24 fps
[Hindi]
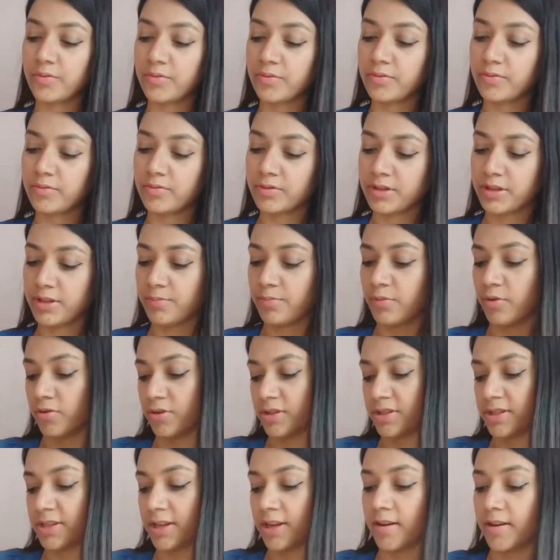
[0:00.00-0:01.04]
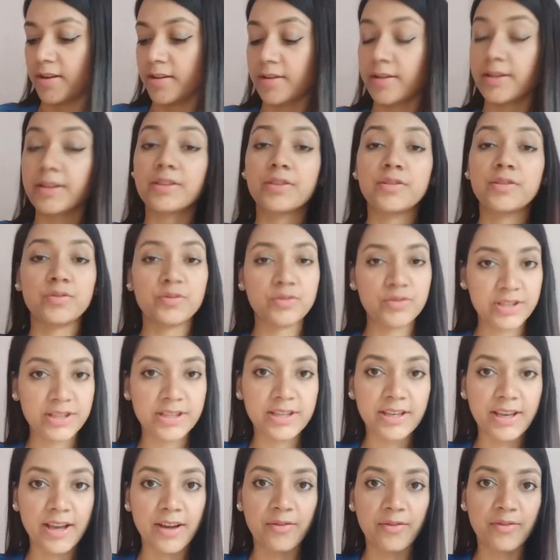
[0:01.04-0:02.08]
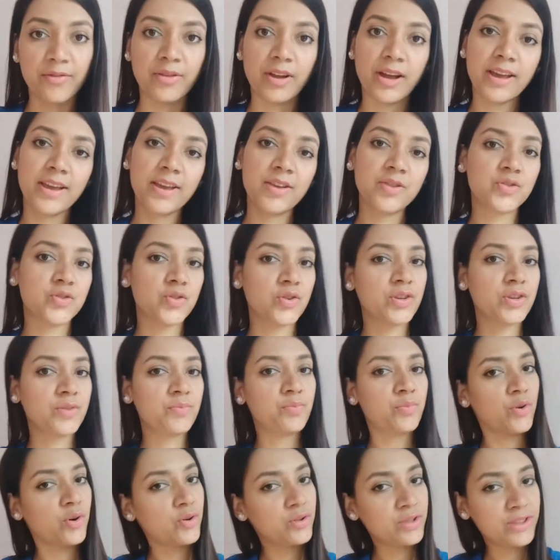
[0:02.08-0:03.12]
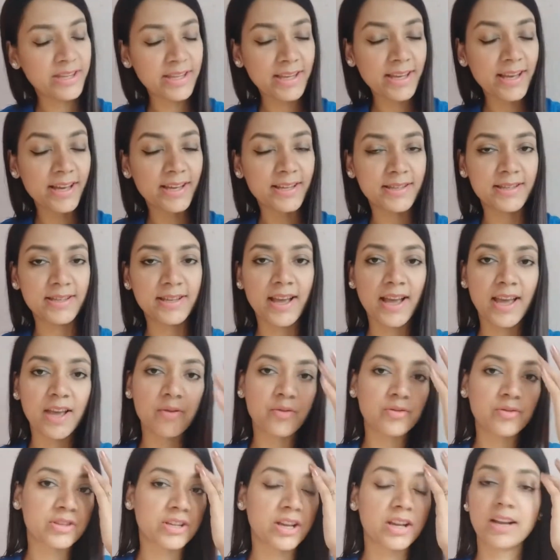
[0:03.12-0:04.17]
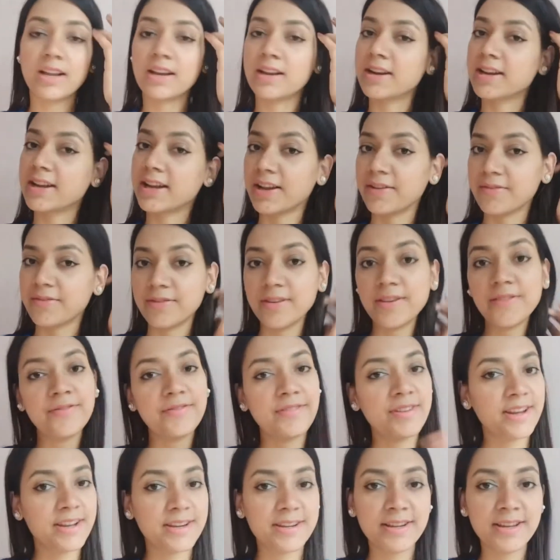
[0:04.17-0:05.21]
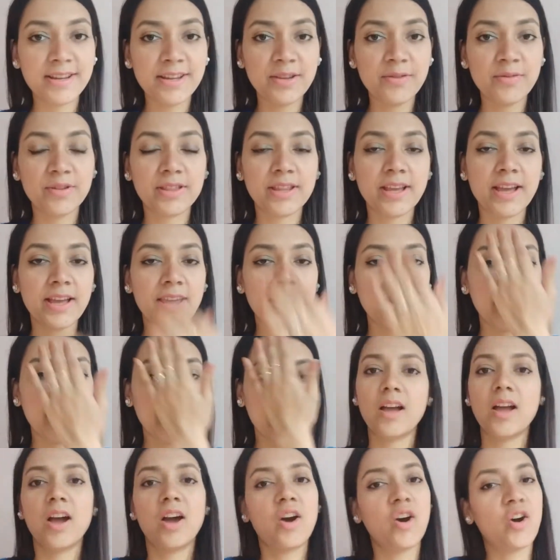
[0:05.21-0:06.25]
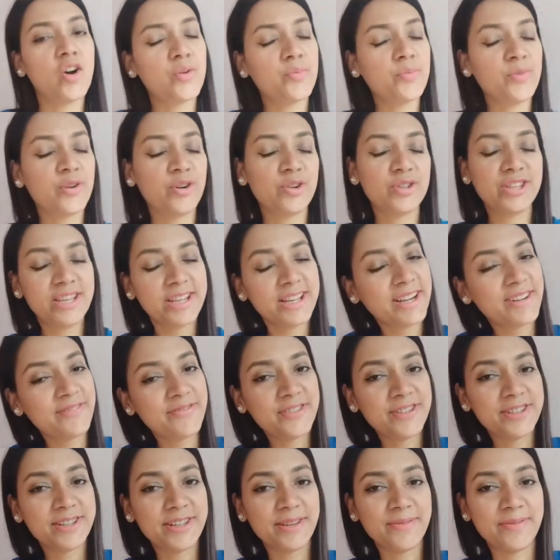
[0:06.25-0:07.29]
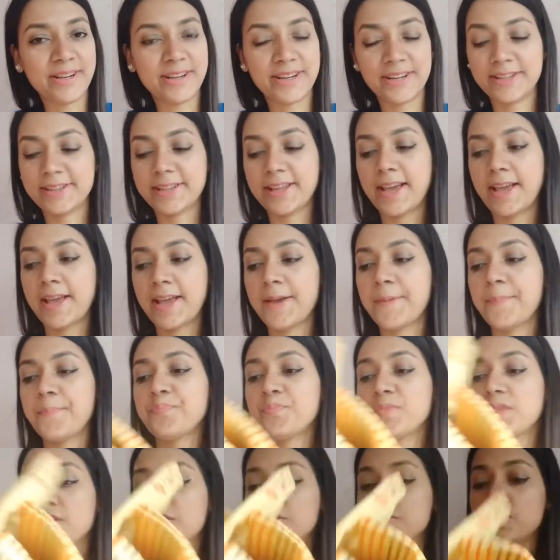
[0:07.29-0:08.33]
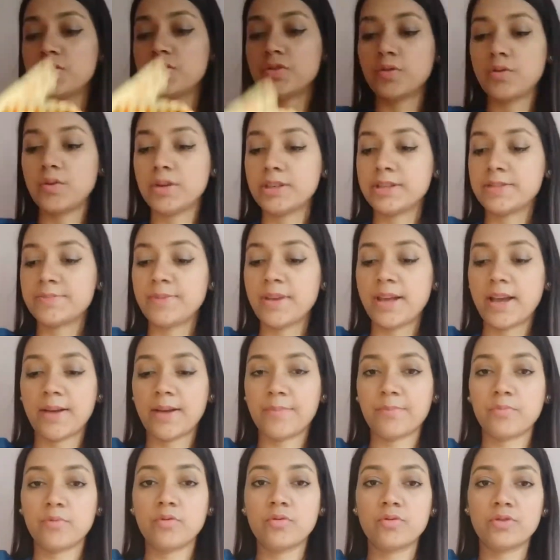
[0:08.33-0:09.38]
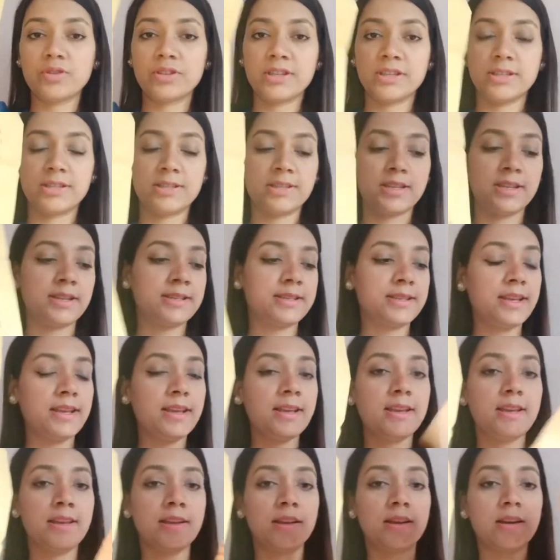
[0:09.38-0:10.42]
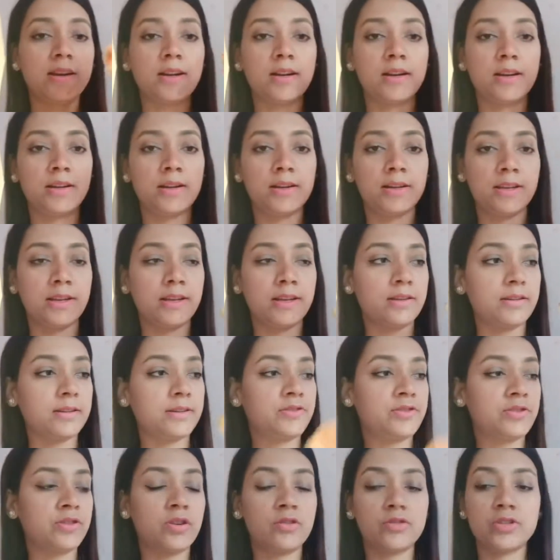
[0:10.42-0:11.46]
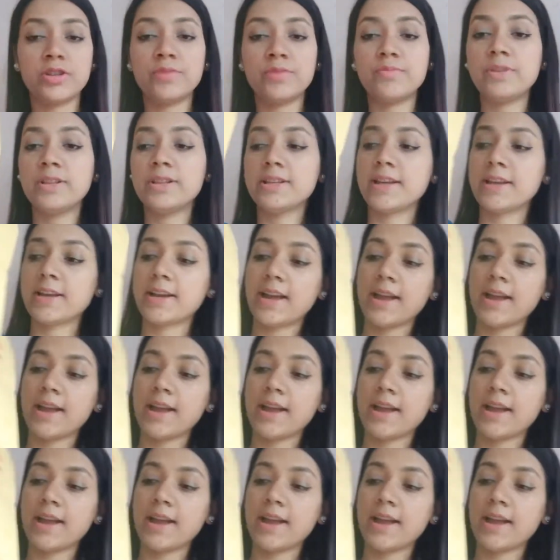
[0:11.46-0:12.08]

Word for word: कुर्ती बहुत सारा यूज किया हुआ है जो कि बहुत ही अच्छा है उसका कलर कभी फेड नहीं होता है और बहुत ही कंफर्टेबल रहता है सो so, इसमें आपको कुछ इस तरह से ट्राउजर मिल जाएगा